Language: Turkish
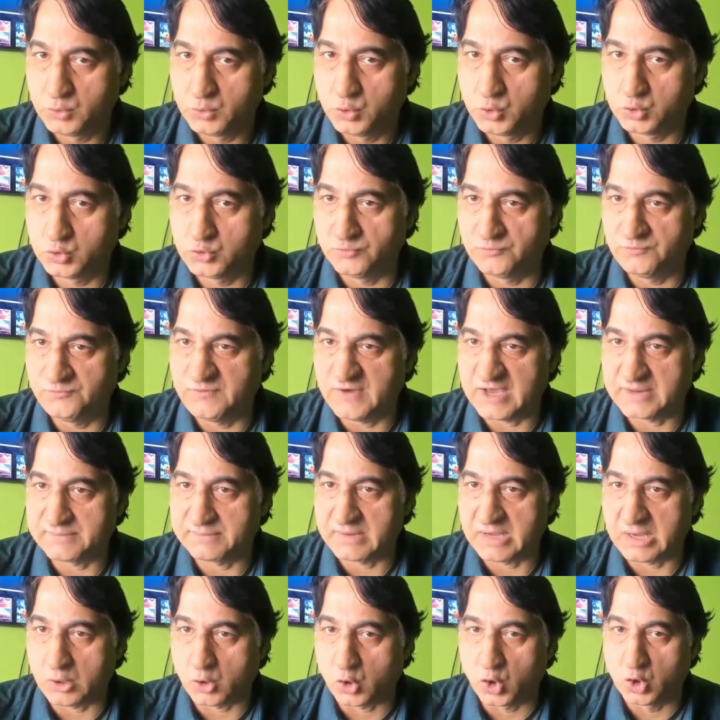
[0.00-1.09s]
hüküm
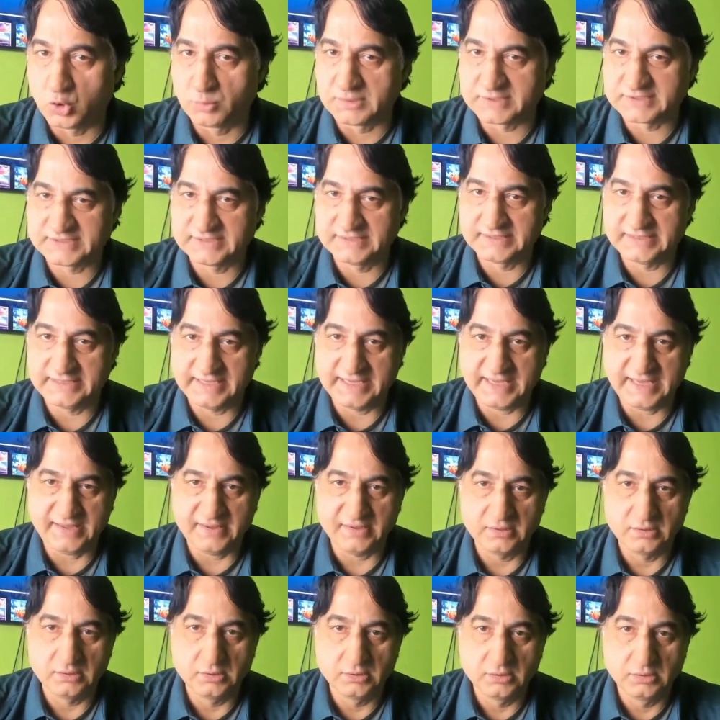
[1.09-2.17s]
ferma olmasın
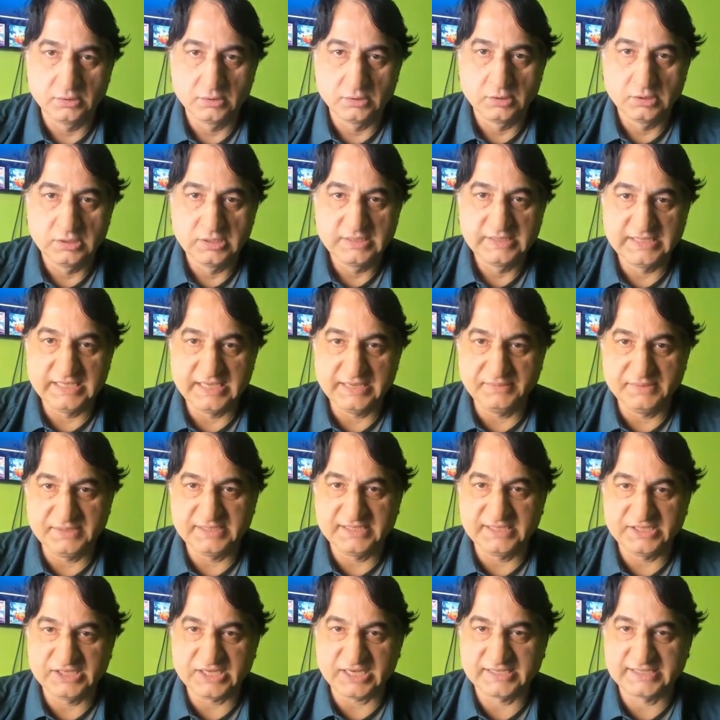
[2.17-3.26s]
diye
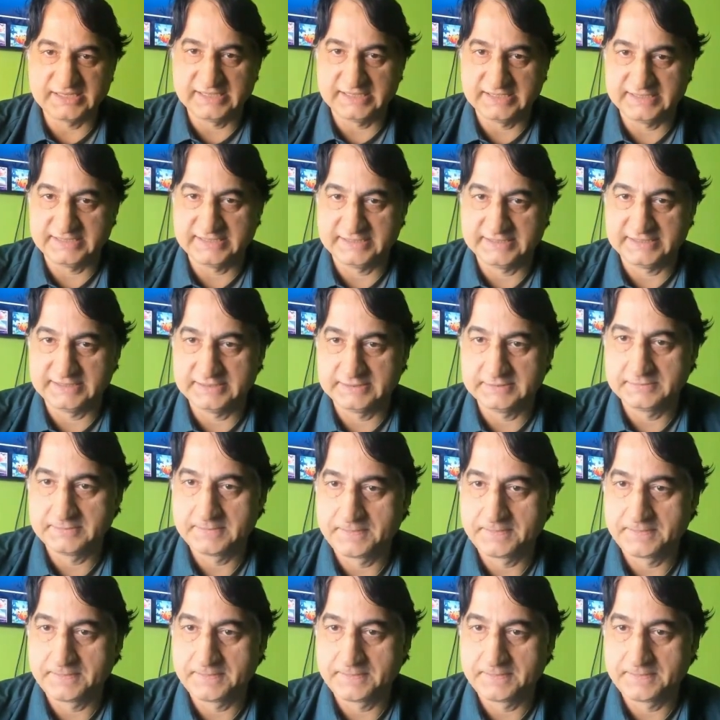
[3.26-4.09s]
temizleyeceksiniz.